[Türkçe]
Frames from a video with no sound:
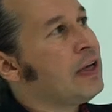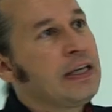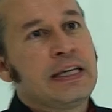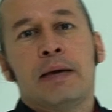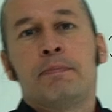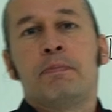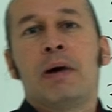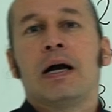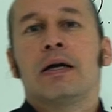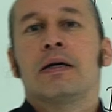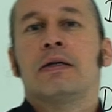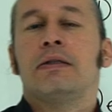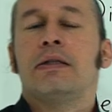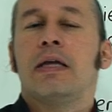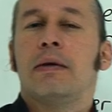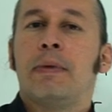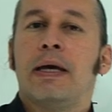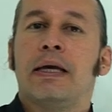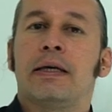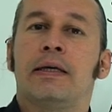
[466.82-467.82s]
ve gebacken
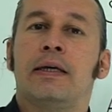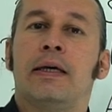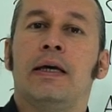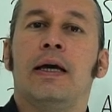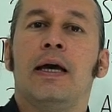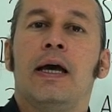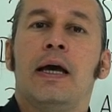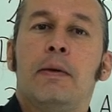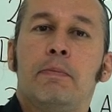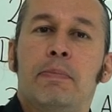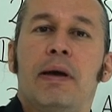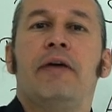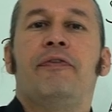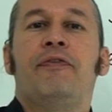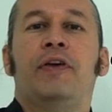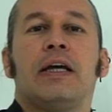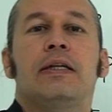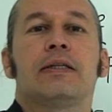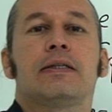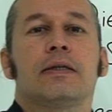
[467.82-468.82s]
demek ki
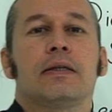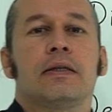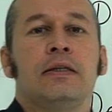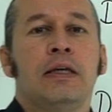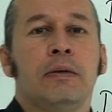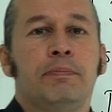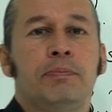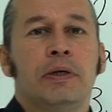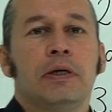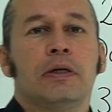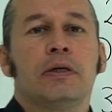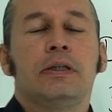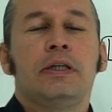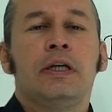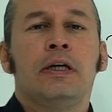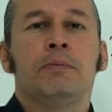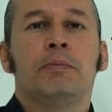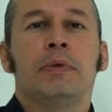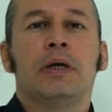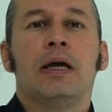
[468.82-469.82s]
perfect yapı
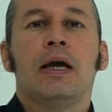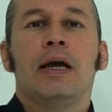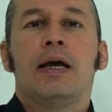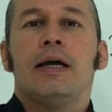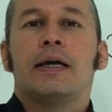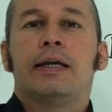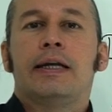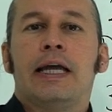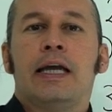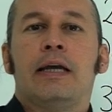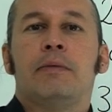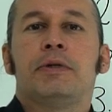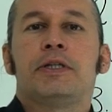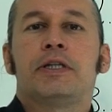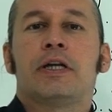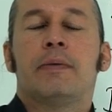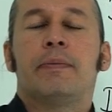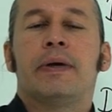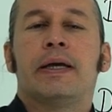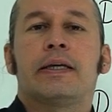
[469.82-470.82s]
değil mi?
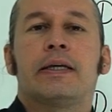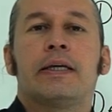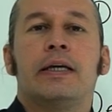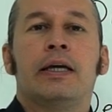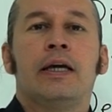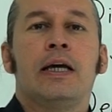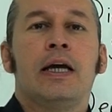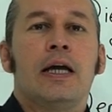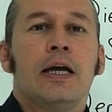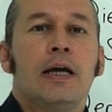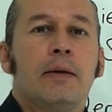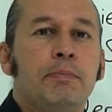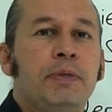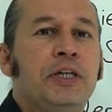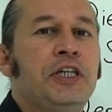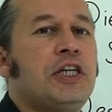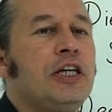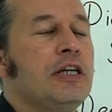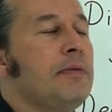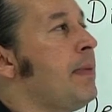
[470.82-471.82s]
Neymiş demek ki?
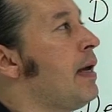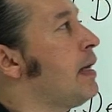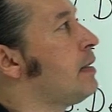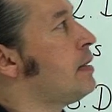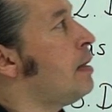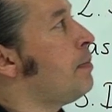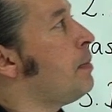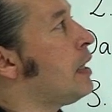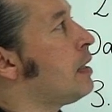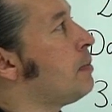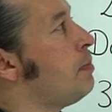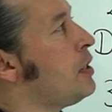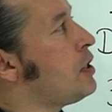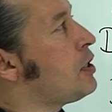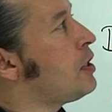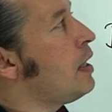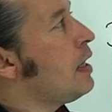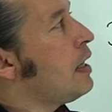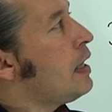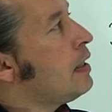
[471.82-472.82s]
Pişirmek
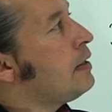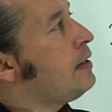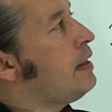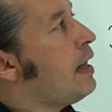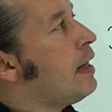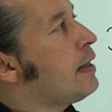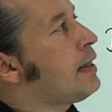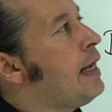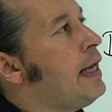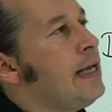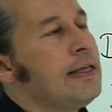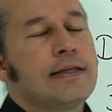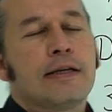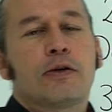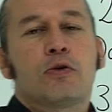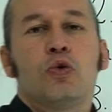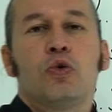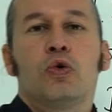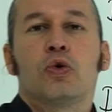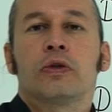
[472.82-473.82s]
demekmiş. Der
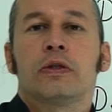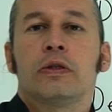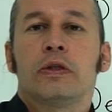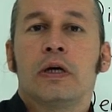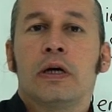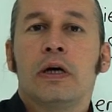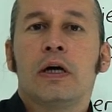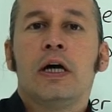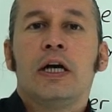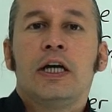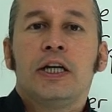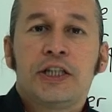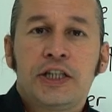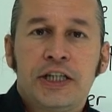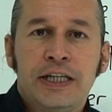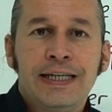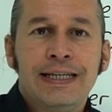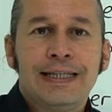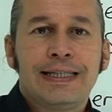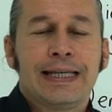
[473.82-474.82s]
Käsekuchen da
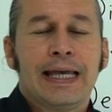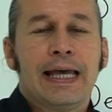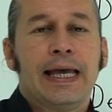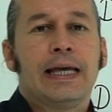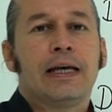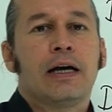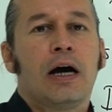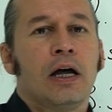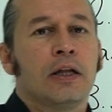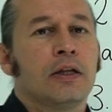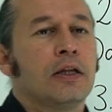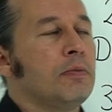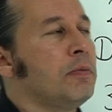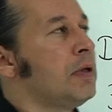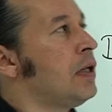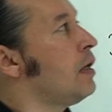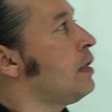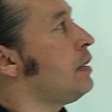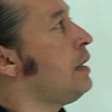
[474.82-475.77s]
cheesecake anlamına